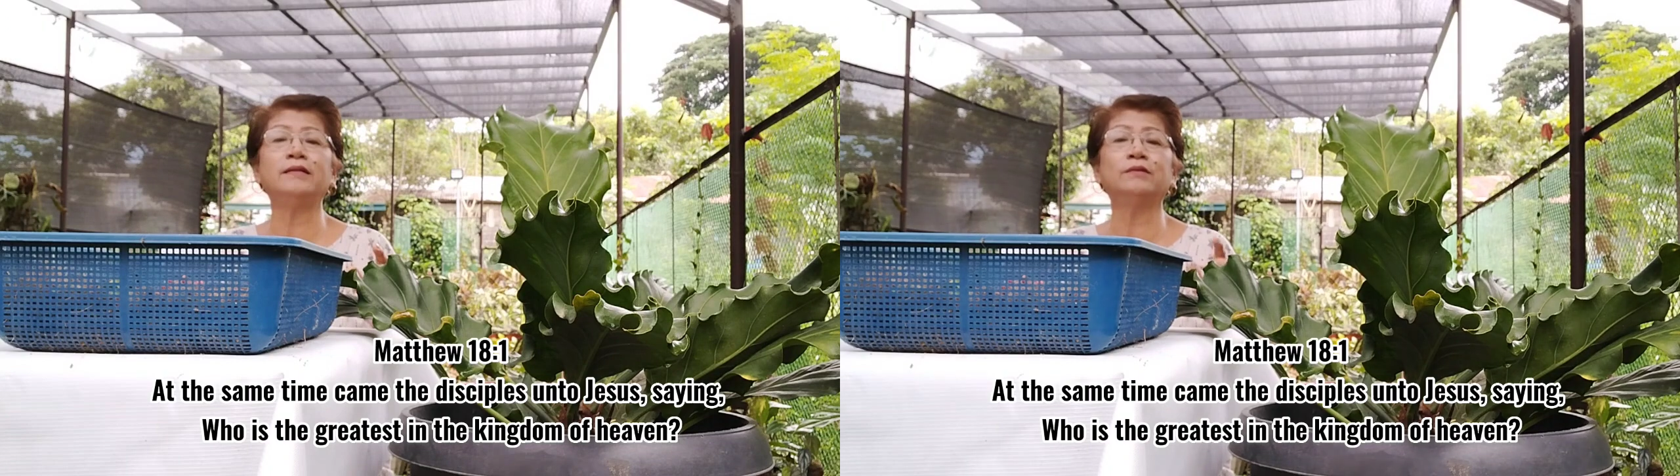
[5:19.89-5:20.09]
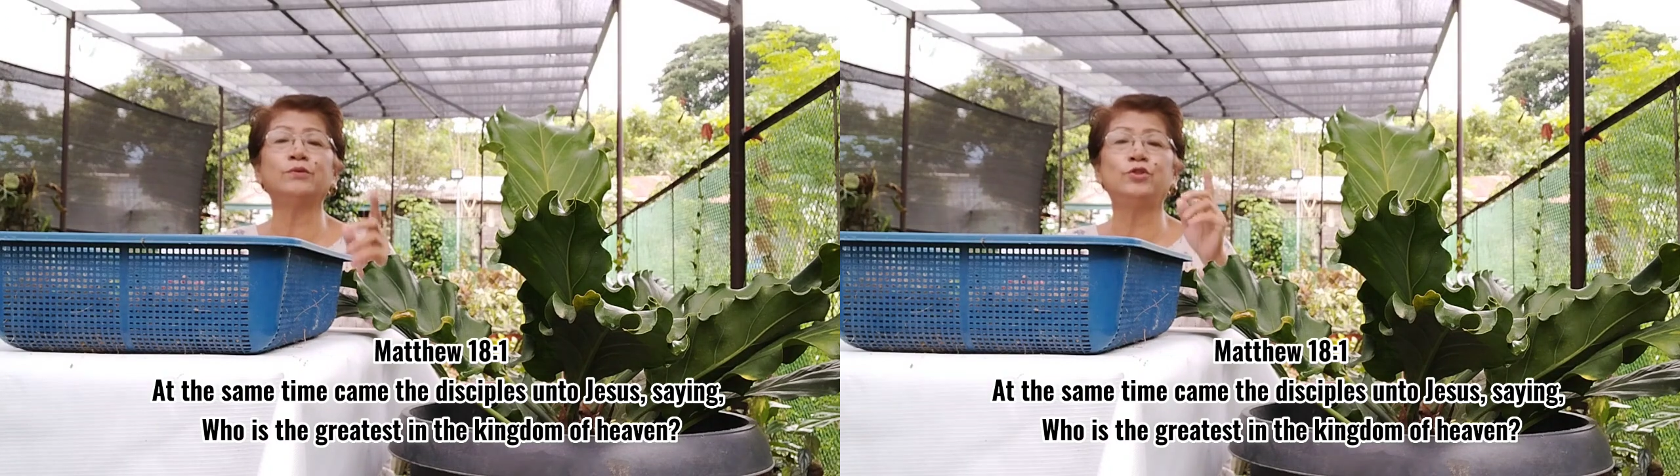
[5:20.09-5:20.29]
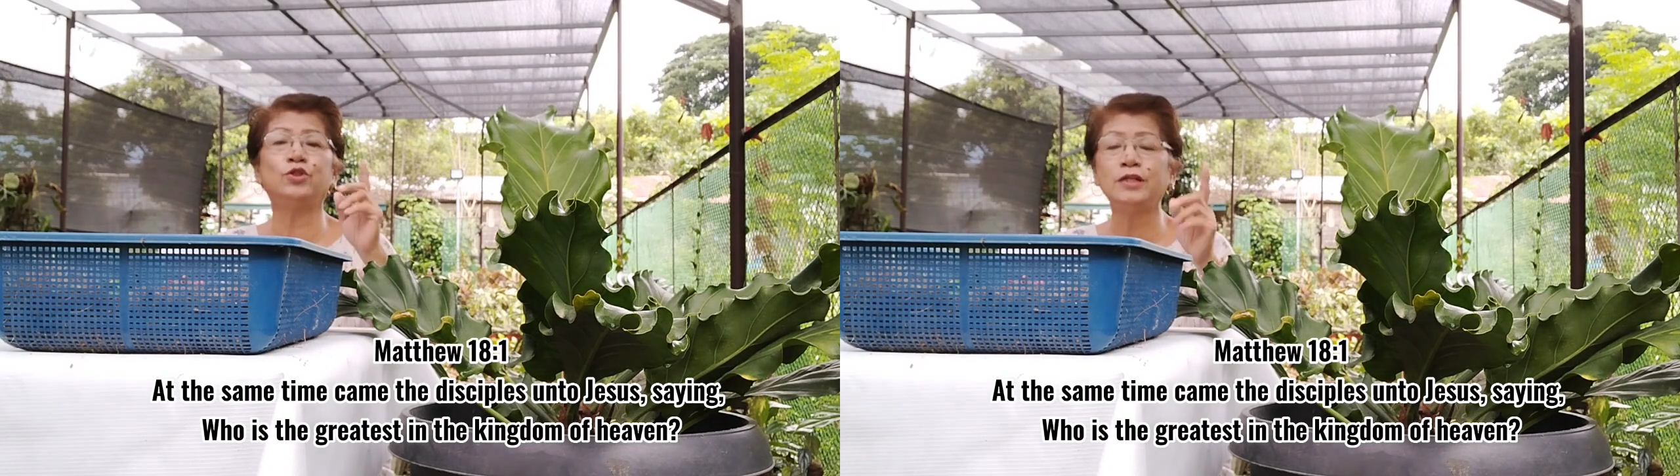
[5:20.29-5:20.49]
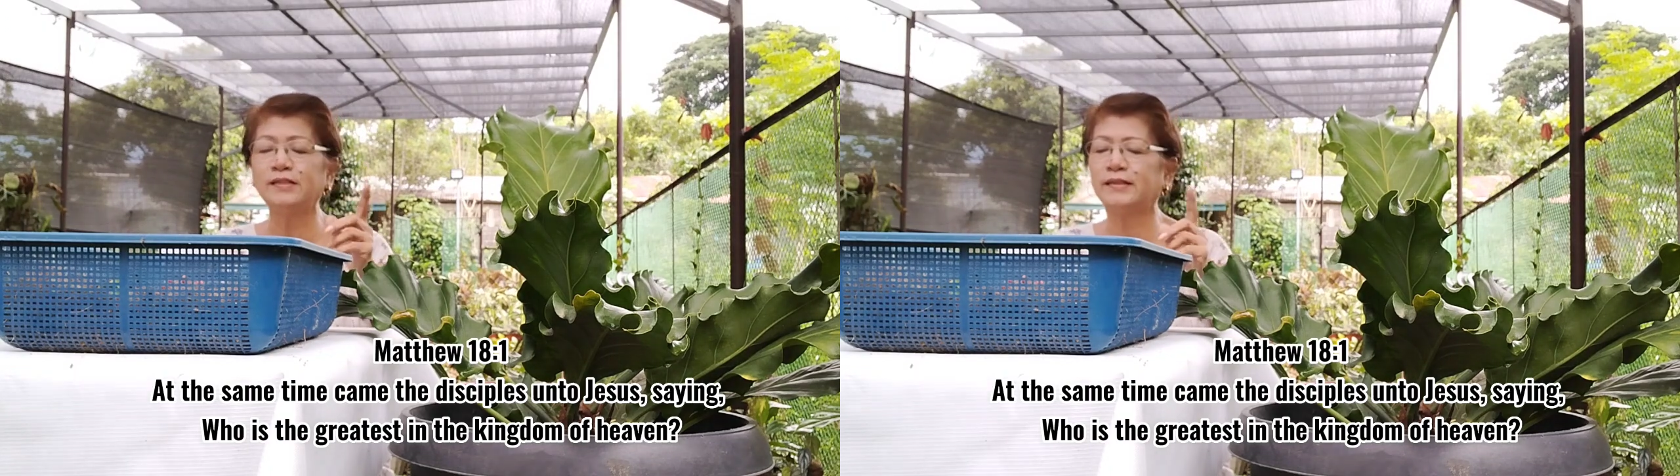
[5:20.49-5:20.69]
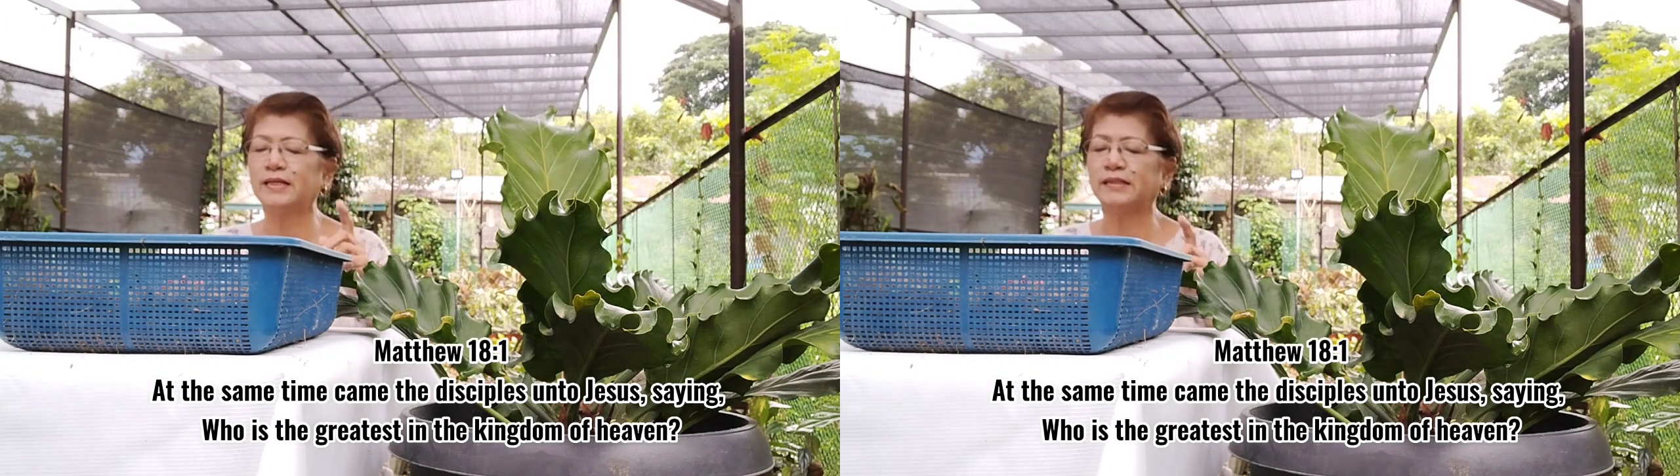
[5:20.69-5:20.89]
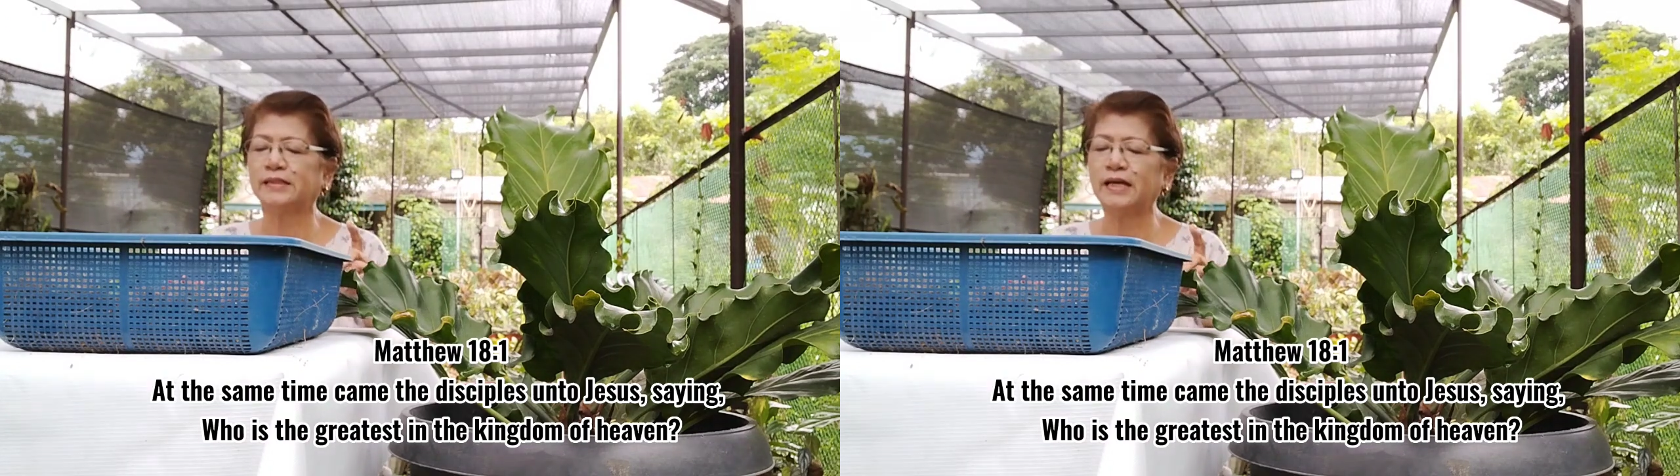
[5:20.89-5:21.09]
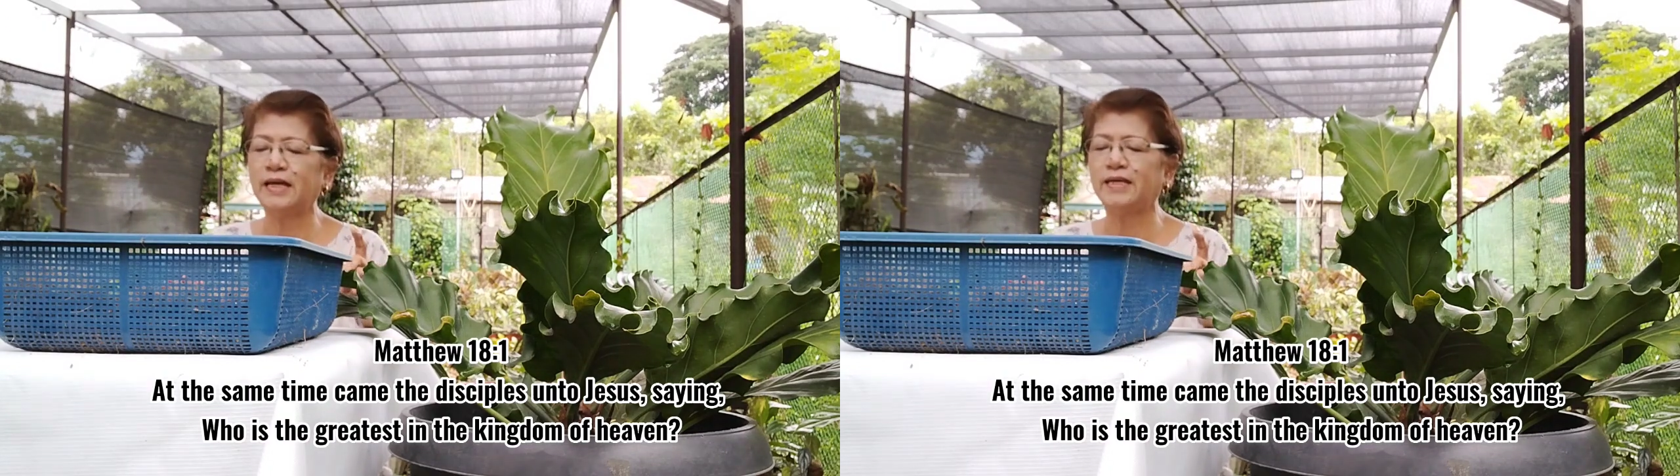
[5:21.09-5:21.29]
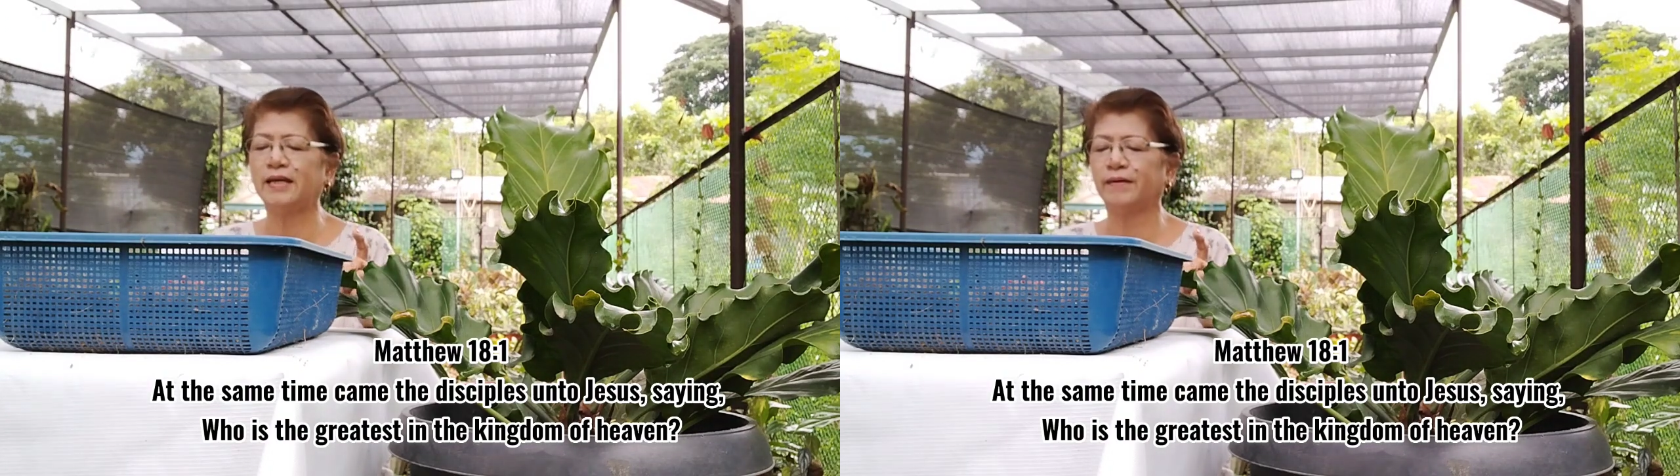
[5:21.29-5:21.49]
unto Jesus,
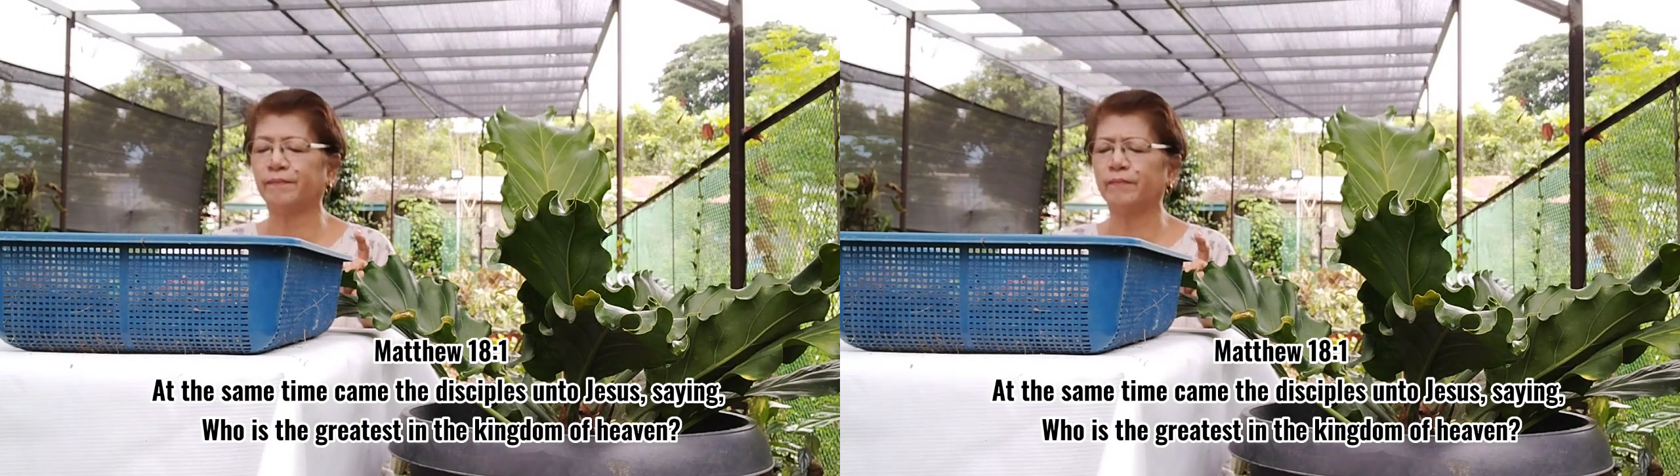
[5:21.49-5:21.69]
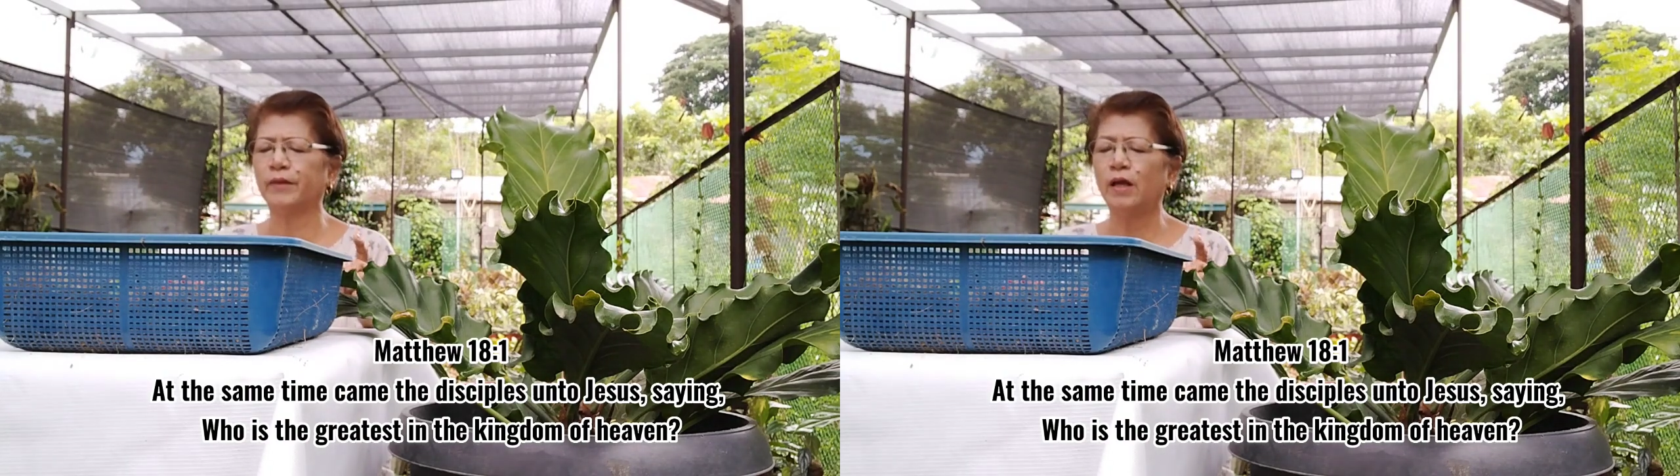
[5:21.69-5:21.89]
saying,